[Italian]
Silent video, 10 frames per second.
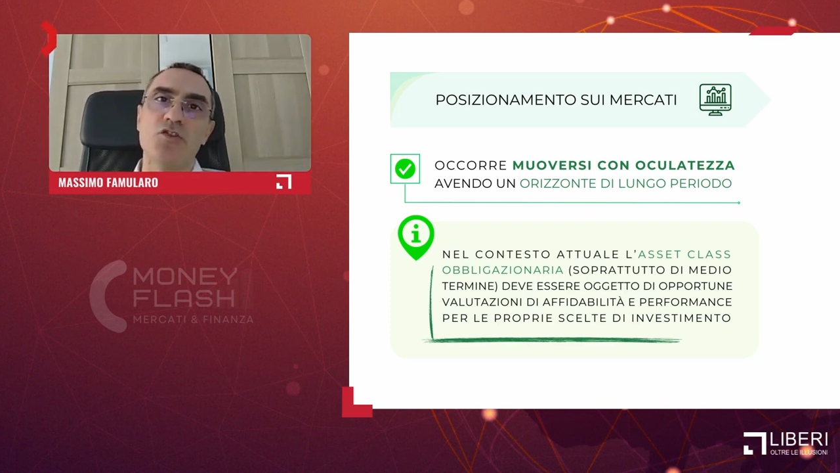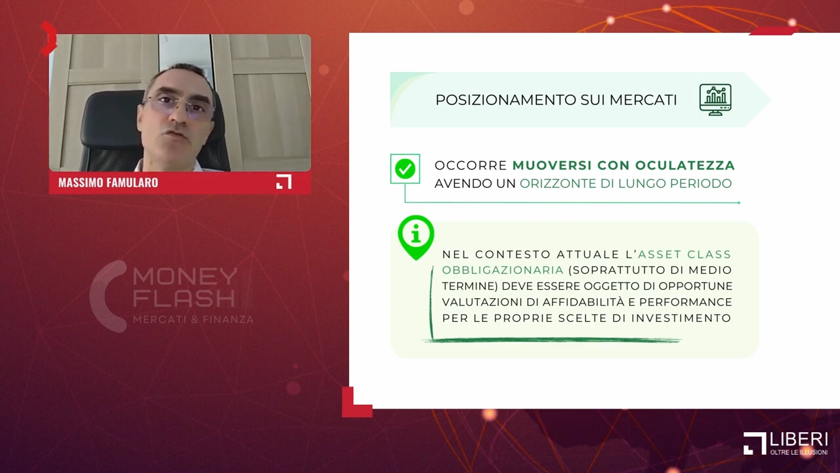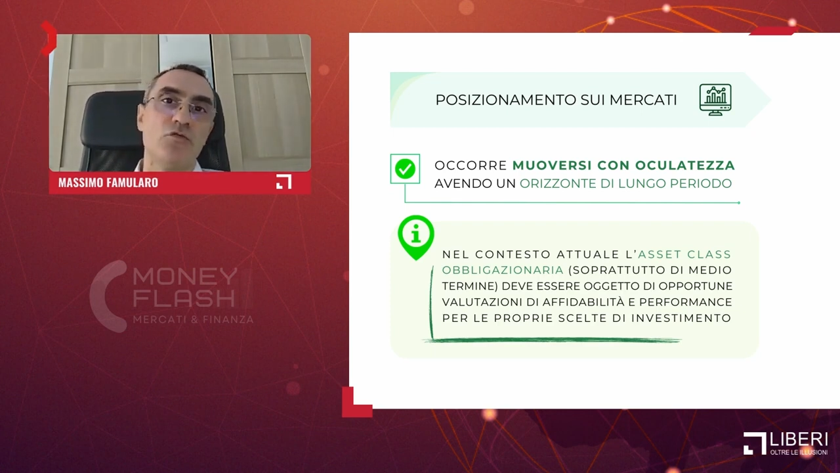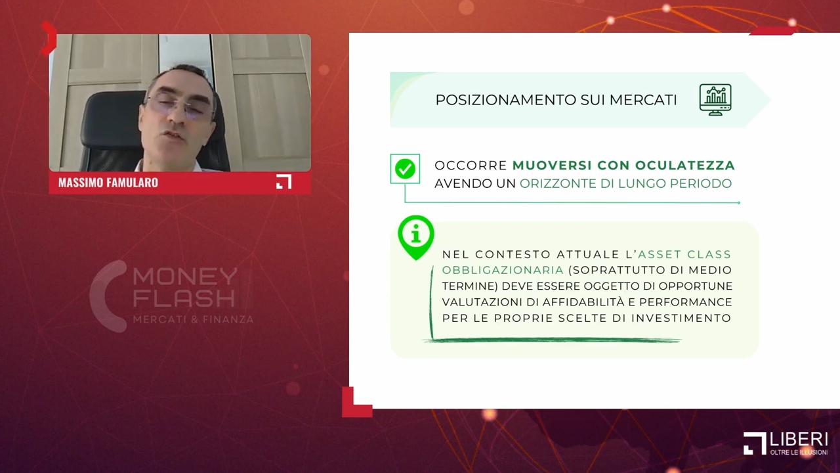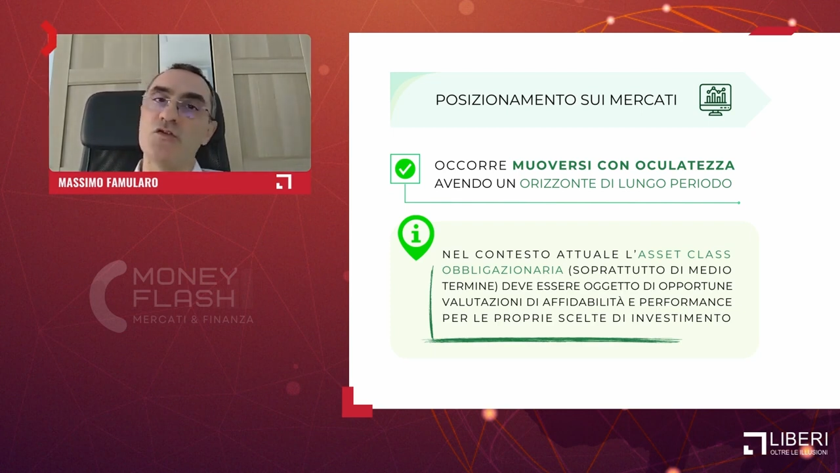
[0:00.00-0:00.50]
su
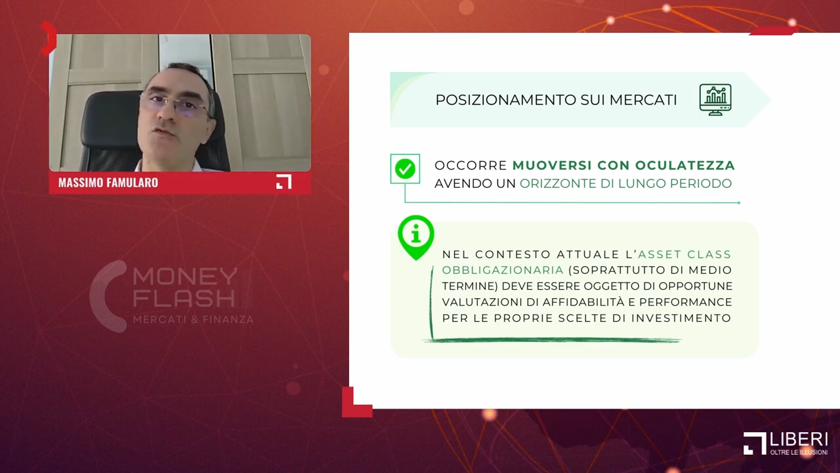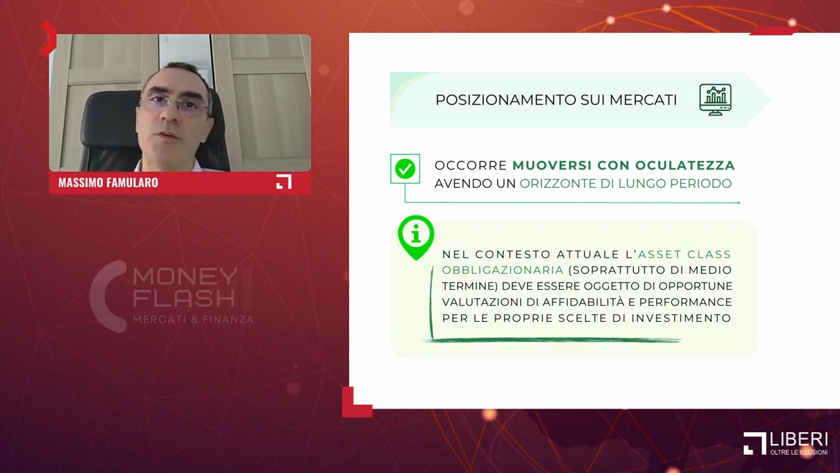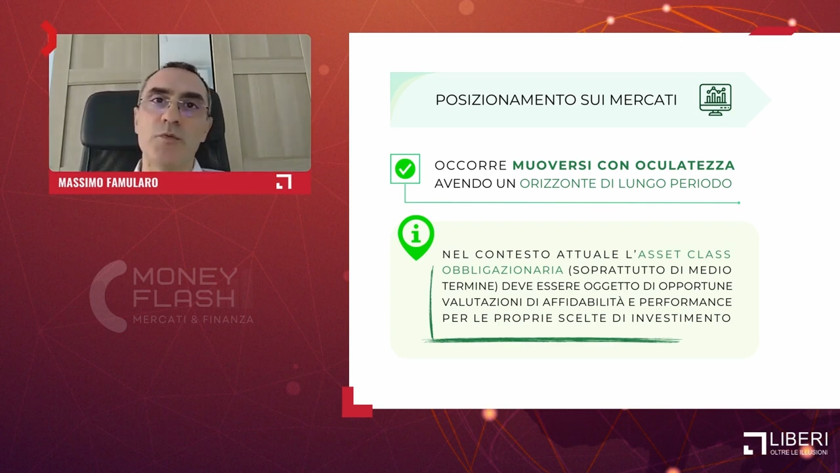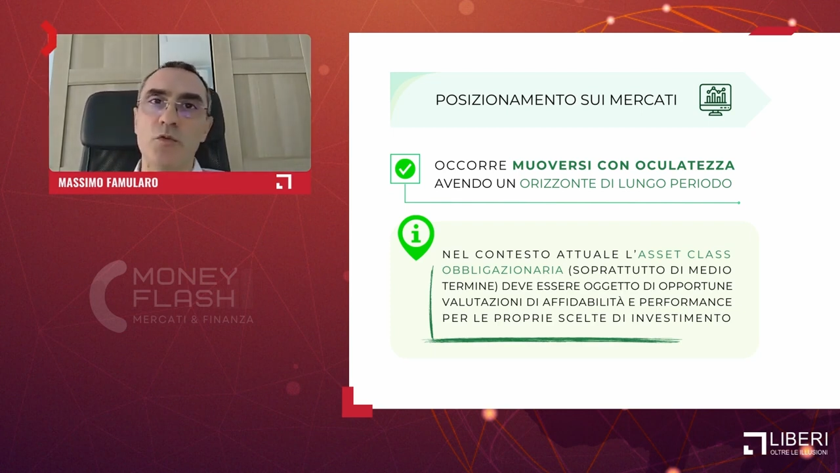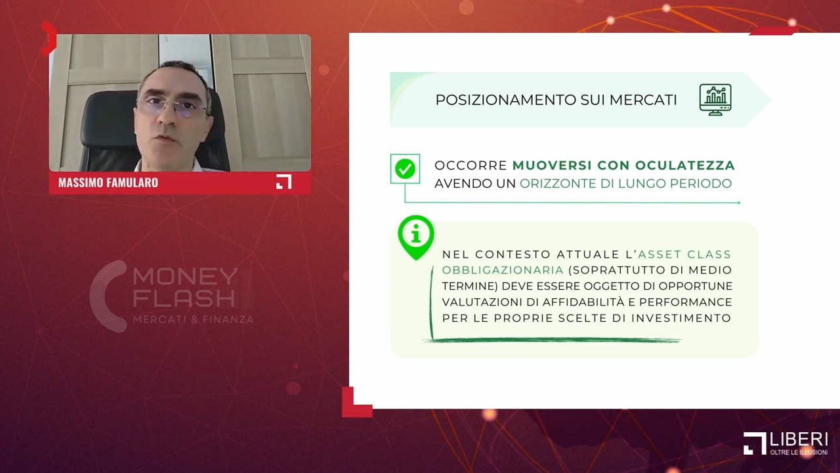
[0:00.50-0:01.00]
un orizzonte
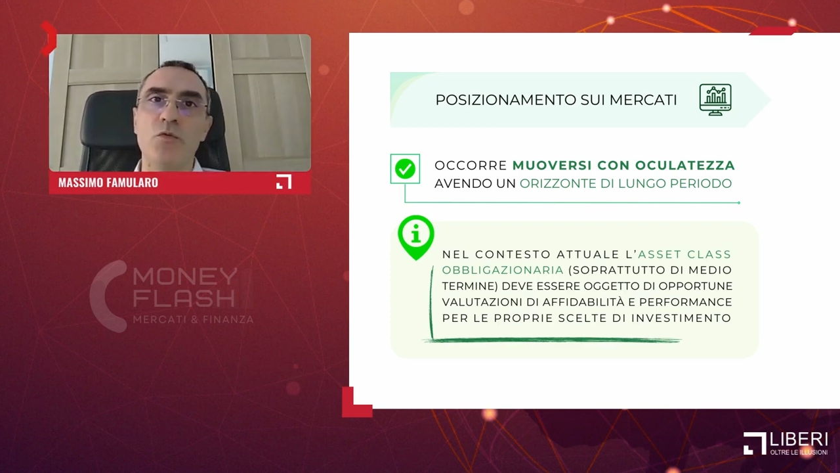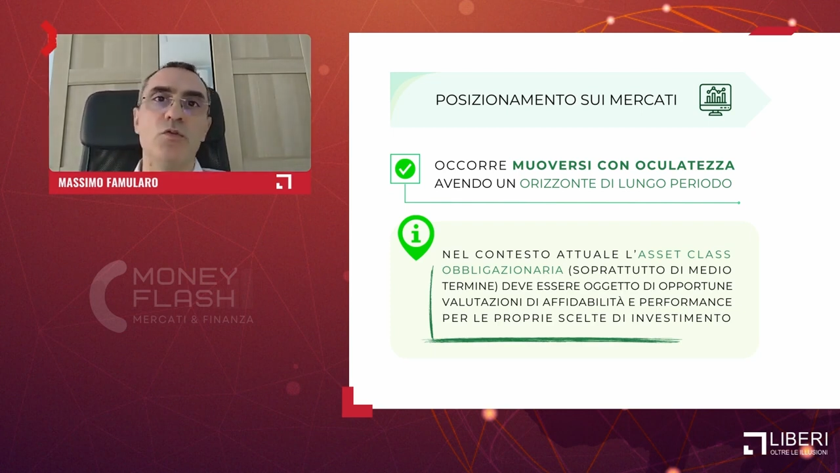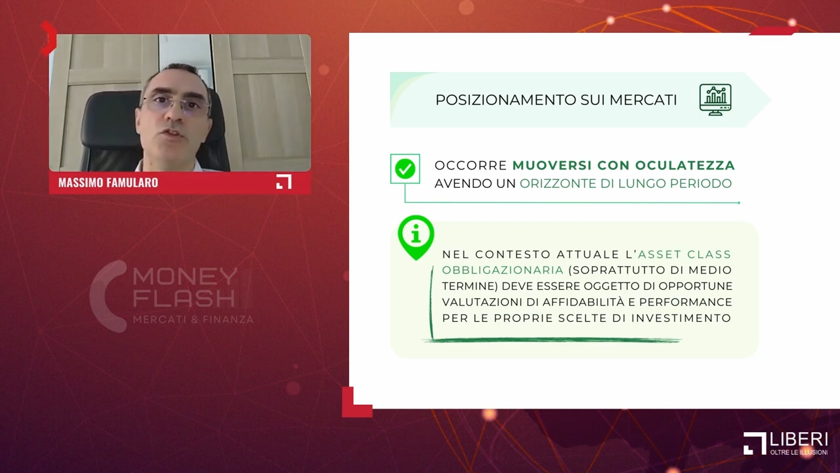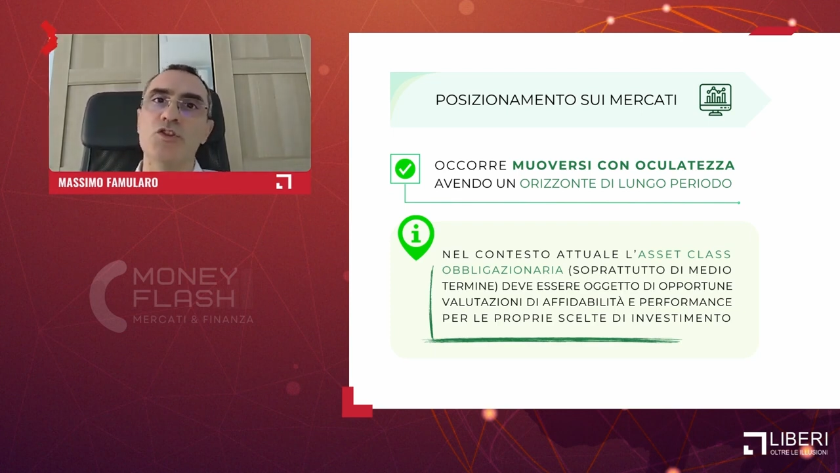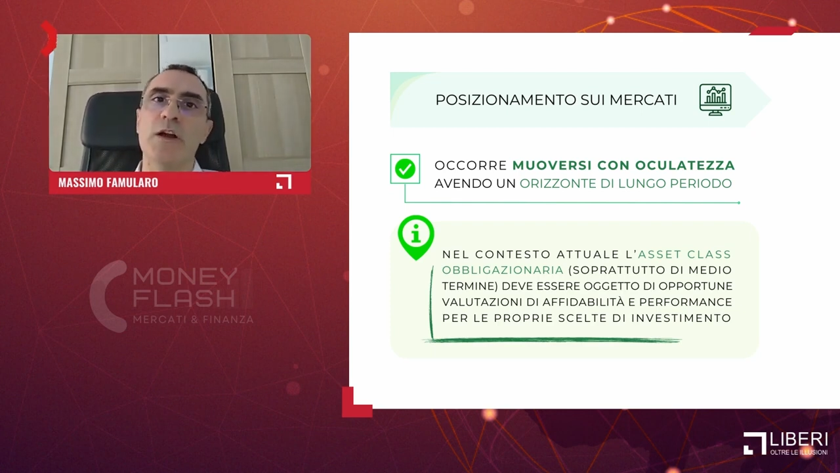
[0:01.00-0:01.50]
più lungo,
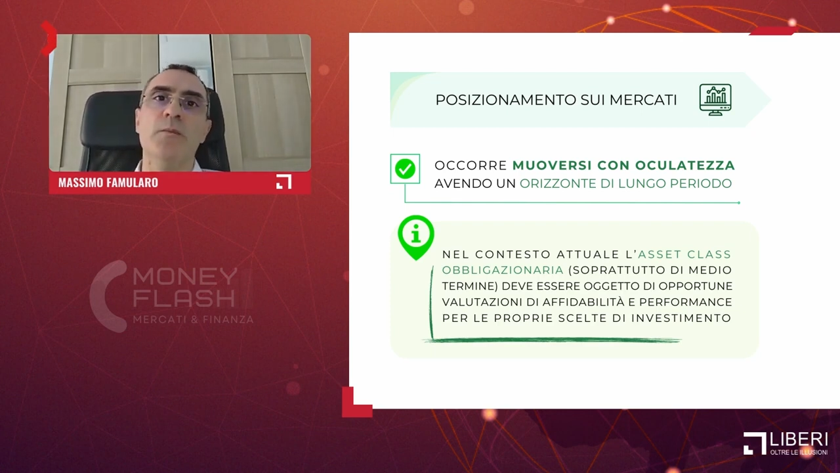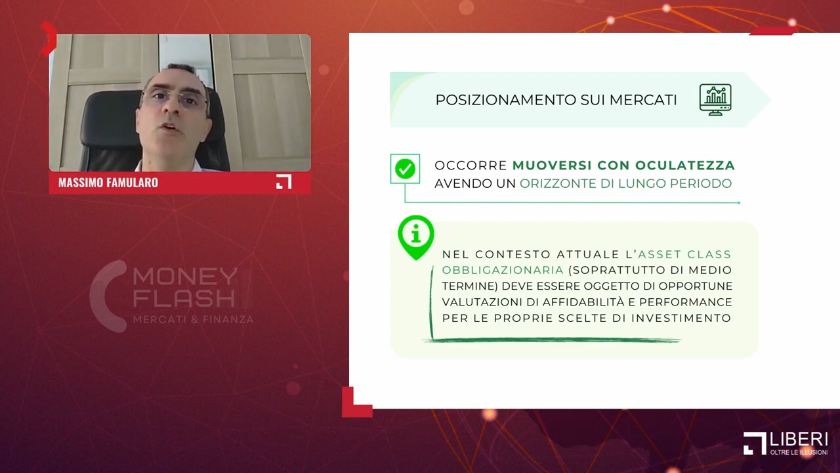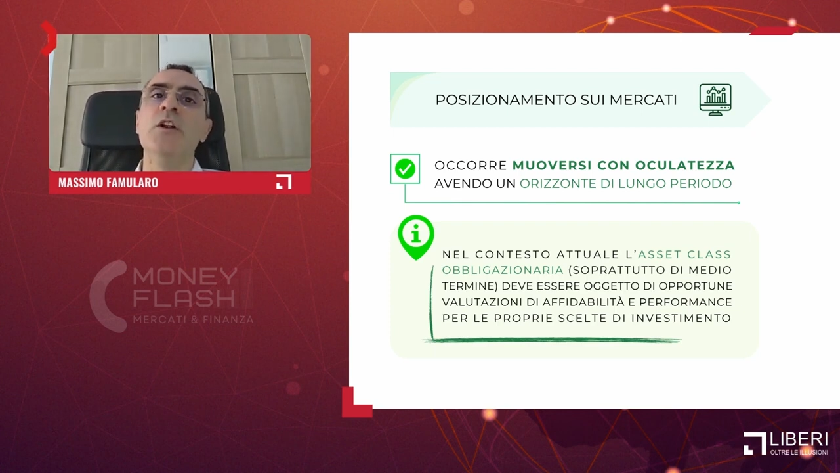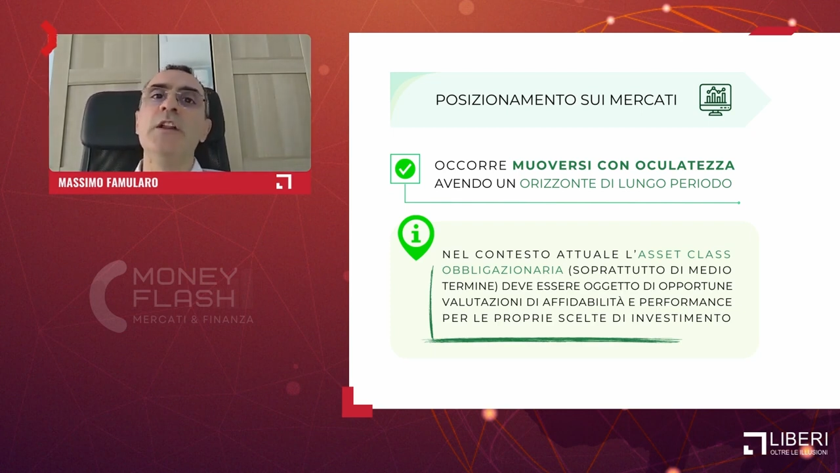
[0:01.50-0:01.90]
diciamo